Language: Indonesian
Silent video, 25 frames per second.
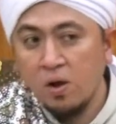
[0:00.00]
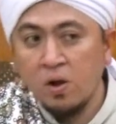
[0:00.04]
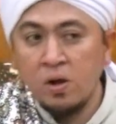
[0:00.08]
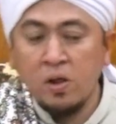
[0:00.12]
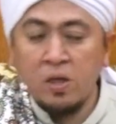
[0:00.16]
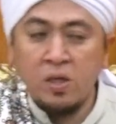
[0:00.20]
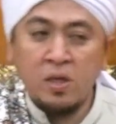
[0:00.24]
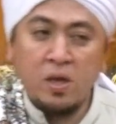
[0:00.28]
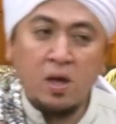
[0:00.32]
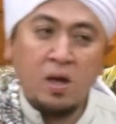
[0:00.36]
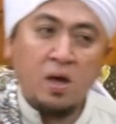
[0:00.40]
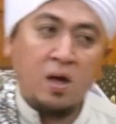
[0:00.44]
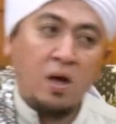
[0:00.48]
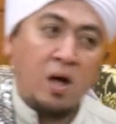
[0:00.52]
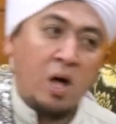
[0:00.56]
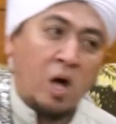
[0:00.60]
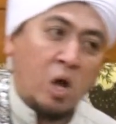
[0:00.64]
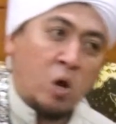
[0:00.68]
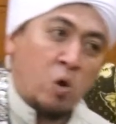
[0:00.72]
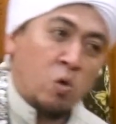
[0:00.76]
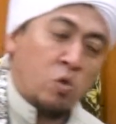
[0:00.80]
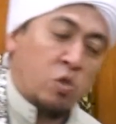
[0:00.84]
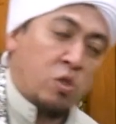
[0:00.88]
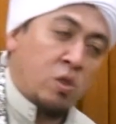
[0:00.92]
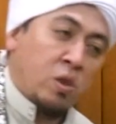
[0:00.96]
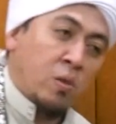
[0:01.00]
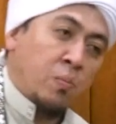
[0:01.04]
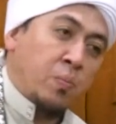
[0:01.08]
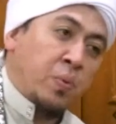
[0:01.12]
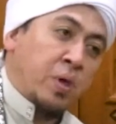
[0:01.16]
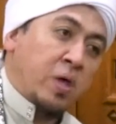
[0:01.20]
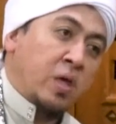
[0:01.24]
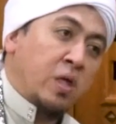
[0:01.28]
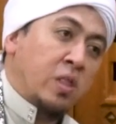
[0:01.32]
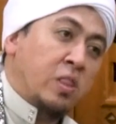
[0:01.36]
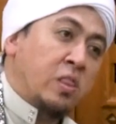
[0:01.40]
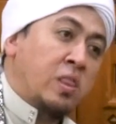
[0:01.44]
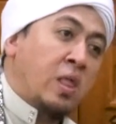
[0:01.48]
dia harus
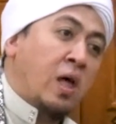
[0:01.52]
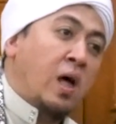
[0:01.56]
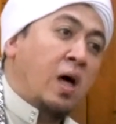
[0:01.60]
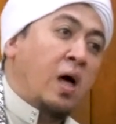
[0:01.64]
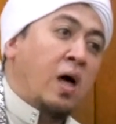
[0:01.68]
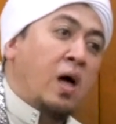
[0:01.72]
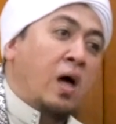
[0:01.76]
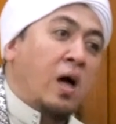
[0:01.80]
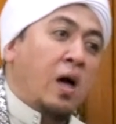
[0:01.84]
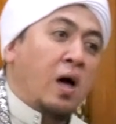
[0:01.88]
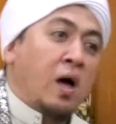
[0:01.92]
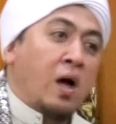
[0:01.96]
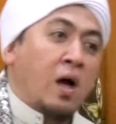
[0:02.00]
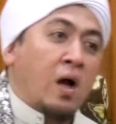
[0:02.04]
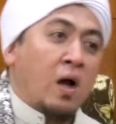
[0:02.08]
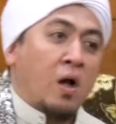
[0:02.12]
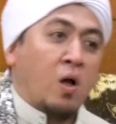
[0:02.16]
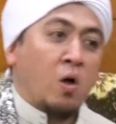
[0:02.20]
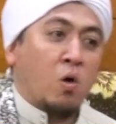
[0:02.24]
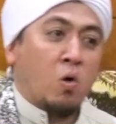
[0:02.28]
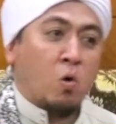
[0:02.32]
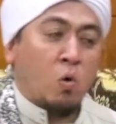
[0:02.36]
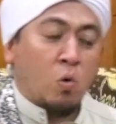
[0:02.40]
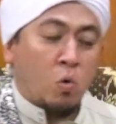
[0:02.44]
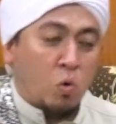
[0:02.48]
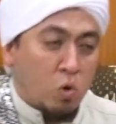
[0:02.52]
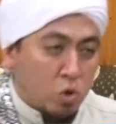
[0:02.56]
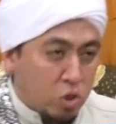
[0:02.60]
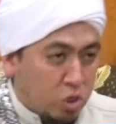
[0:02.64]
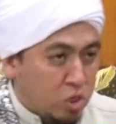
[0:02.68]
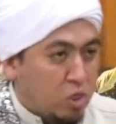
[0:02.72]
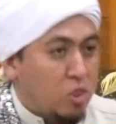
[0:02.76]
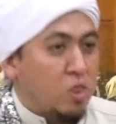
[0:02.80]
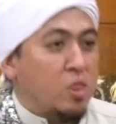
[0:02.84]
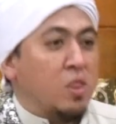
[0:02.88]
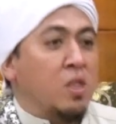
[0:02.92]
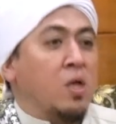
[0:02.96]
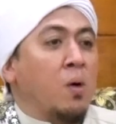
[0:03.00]
lebih
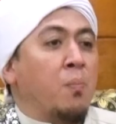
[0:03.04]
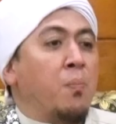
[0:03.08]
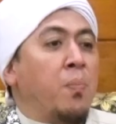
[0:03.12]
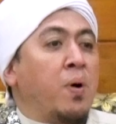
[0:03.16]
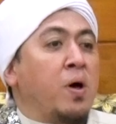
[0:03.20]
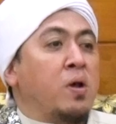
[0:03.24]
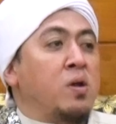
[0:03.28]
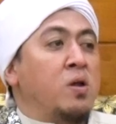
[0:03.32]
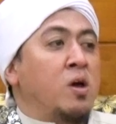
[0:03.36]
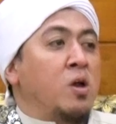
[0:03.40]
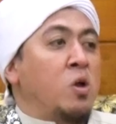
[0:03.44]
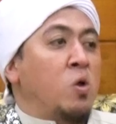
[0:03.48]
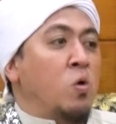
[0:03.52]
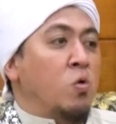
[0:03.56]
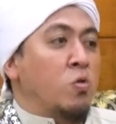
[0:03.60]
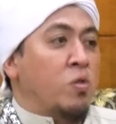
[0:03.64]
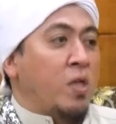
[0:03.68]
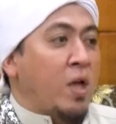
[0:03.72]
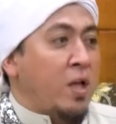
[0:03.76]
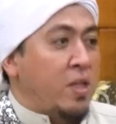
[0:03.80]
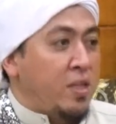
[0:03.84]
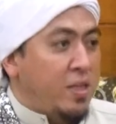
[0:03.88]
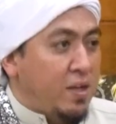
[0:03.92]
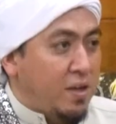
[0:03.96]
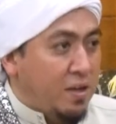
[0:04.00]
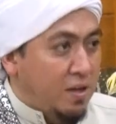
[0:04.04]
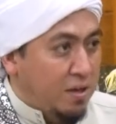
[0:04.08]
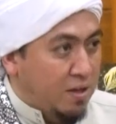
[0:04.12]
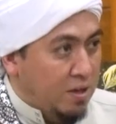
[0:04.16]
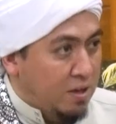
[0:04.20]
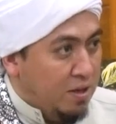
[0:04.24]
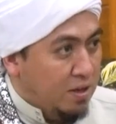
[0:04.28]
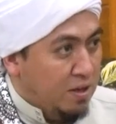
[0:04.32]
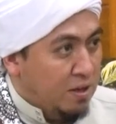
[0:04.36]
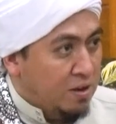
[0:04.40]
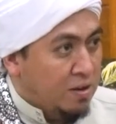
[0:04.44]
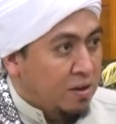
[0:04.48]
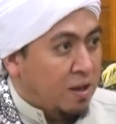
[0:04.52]
takut kepada dosanya
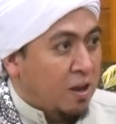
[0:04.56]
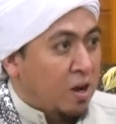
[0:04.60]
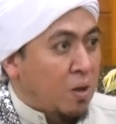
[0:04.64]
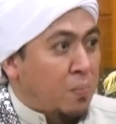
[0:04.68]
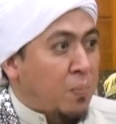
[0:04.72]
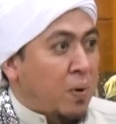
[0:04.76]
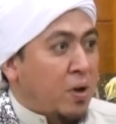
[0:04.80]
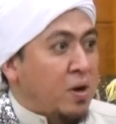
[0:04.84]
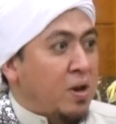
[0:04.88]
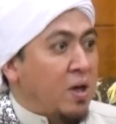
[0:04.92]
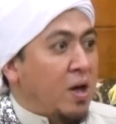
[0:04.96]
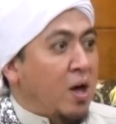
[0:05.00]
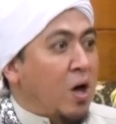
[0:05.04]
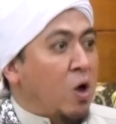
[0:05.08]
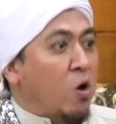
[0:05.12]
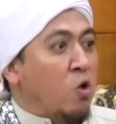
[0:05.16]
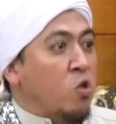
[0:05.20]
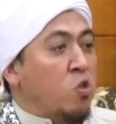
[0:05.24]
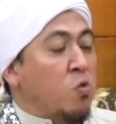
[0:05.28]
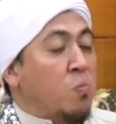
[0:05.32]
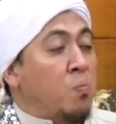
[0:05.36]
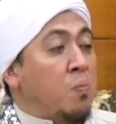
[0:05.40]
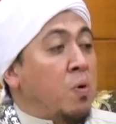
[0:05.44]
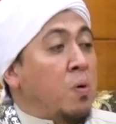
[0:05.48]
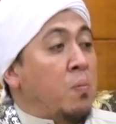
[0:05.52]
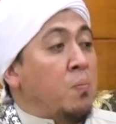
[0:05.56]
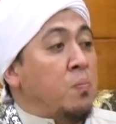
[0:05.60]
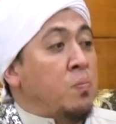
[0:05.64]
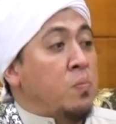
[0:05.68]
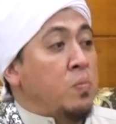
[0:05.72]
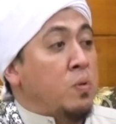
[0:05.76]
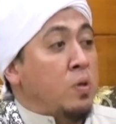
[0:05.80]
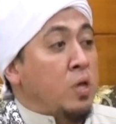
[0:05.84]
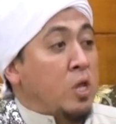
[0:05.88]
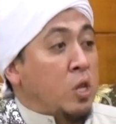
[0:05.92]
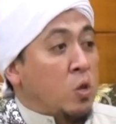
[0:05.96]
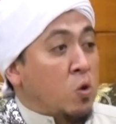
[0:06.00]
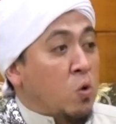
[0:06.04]
daripada harus
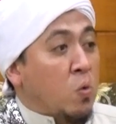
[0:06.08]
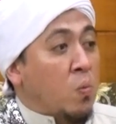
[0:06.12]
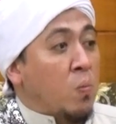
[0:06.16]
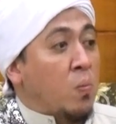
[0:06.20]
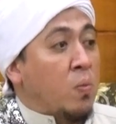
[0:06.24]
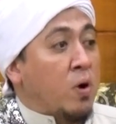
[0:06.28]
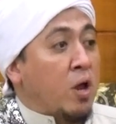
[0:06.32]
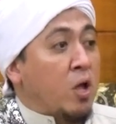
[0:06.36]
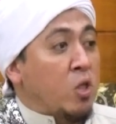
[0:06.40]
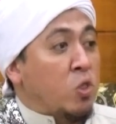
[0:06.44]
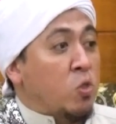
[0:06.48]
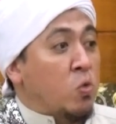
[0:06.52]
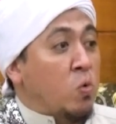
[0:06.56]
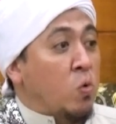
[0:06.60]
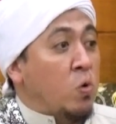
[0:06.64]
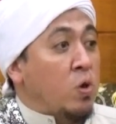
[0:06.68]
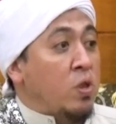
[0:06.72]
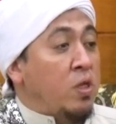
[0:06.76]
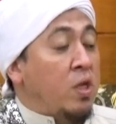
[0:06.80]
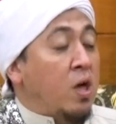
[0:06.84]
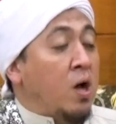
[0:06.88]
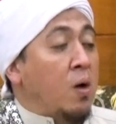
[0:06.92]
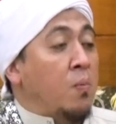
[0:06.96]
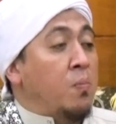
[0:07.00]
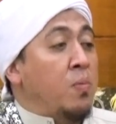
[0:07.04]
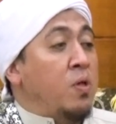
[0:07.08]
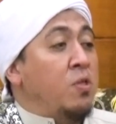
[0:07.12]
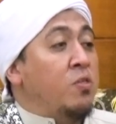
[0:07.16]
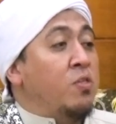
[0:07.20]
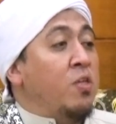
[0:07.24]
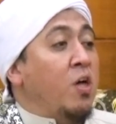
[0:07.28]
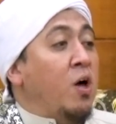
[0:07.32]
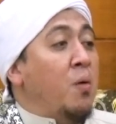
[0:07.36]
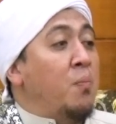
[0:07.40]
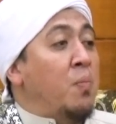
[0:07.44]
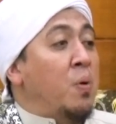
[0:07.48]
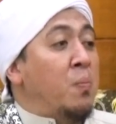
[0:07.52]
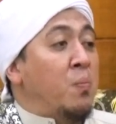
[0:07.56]
meminum racun yang
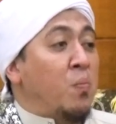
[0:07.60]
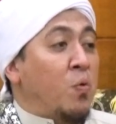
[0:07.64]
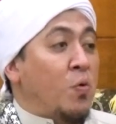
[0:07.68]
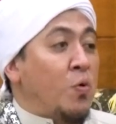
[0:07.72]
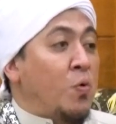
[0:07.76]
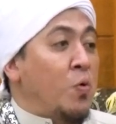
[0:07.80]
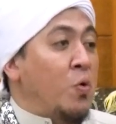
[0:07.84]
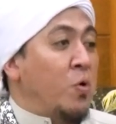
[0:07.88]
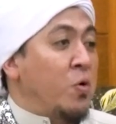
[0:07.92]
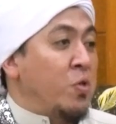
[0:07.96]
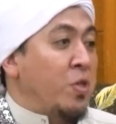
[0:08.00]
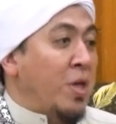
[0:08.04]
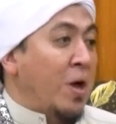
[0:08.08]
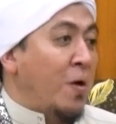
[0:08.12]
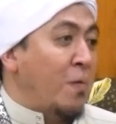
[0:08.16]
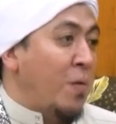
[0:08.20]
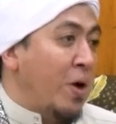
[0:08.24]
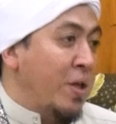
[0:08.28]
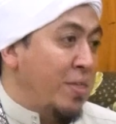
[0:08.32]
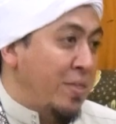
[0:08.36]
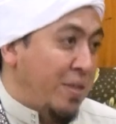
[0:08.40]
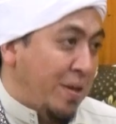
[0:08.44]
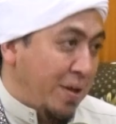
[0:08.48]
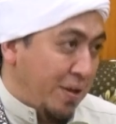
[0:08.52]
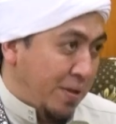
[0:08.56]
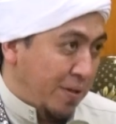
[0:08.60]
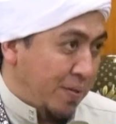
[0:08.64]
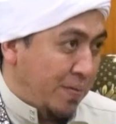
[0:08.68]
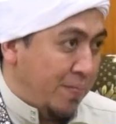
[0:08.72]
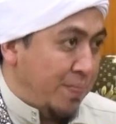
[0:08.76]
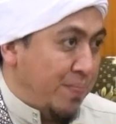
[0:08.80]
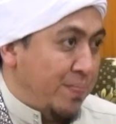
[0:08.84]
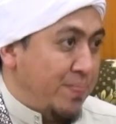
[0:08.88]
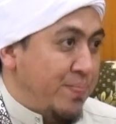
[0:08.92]
bisa membunuh nyawanya.